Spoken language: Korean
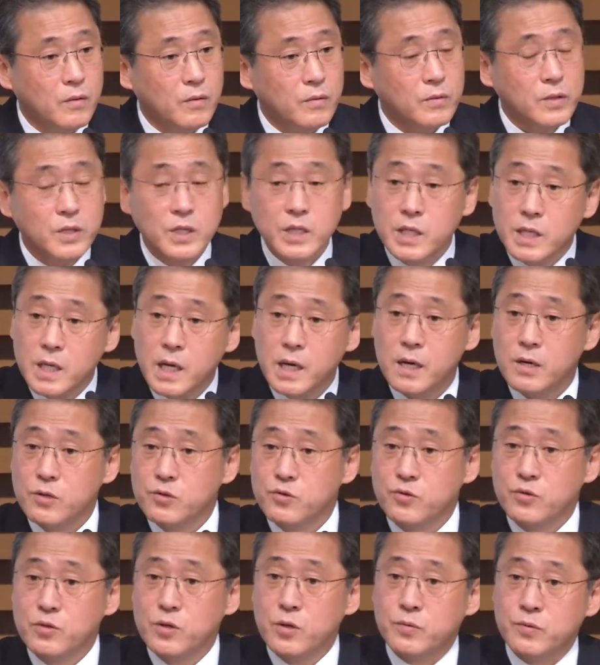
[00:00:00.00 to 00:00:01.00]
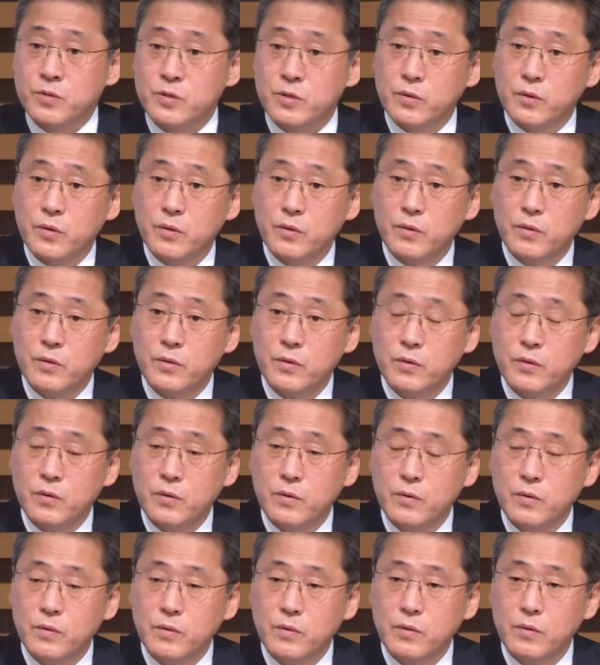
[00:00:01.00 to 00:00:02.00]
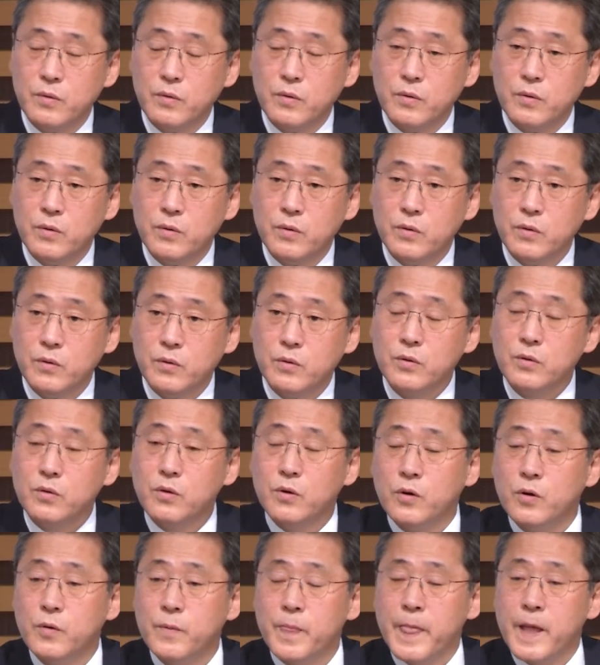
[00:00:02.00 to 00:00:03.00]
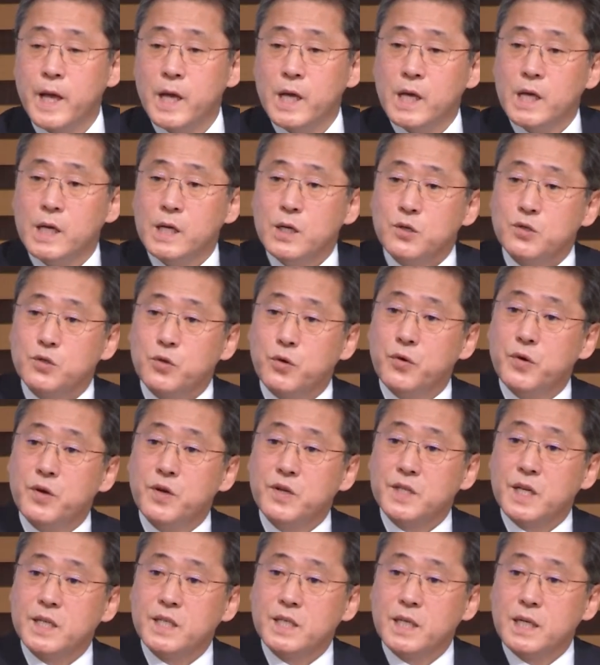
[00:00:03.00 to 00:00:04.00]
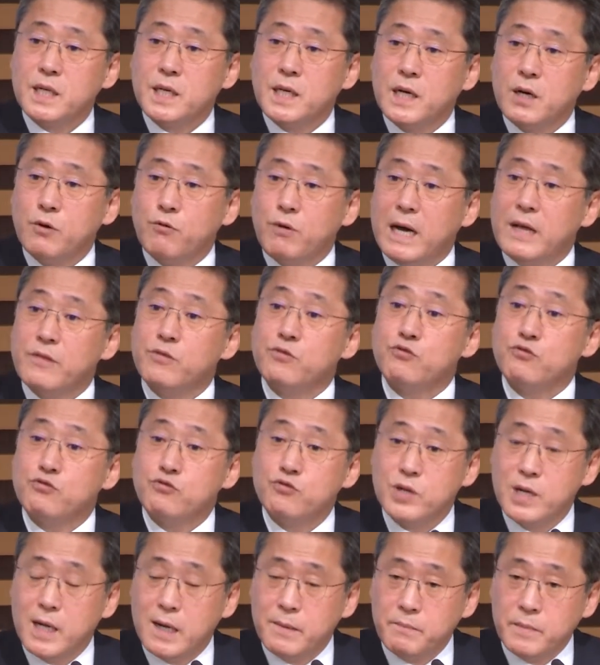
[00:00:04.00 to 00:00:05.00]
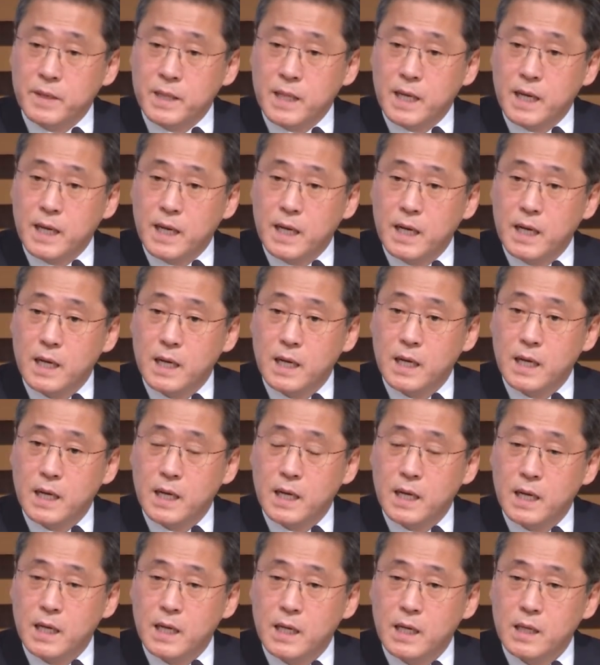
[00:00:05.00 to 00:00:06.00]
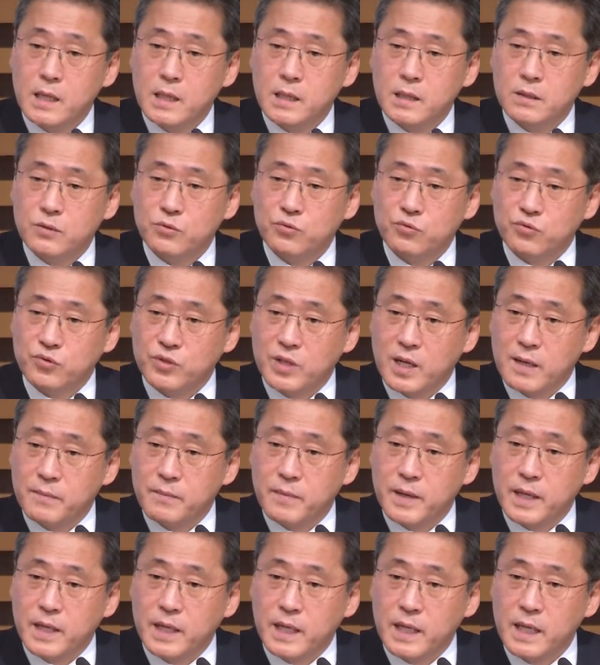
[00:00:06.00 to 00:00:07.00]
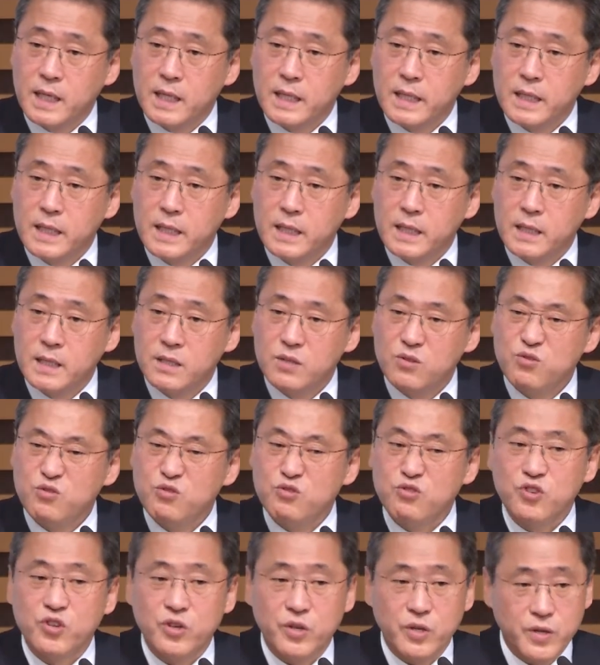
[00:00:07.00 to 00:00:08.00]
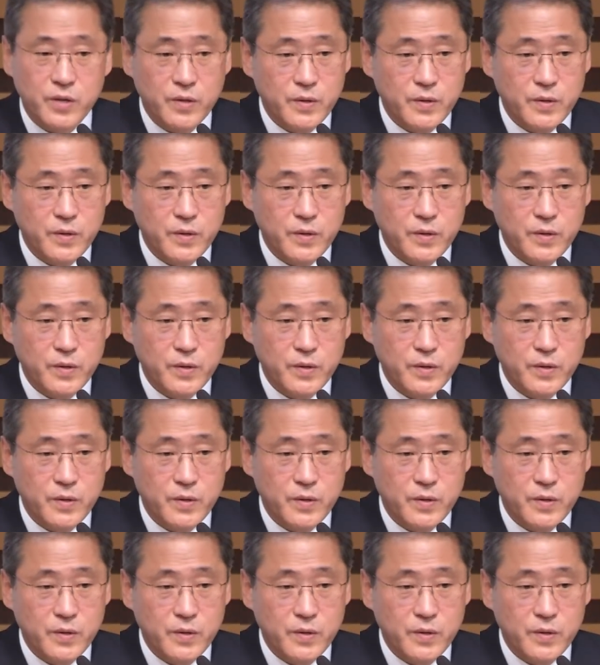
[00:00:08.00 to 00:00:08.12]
이해할 수가 없어요. 그리고 소현사자가 환국을 합니다. 두 달 만에 죽여요.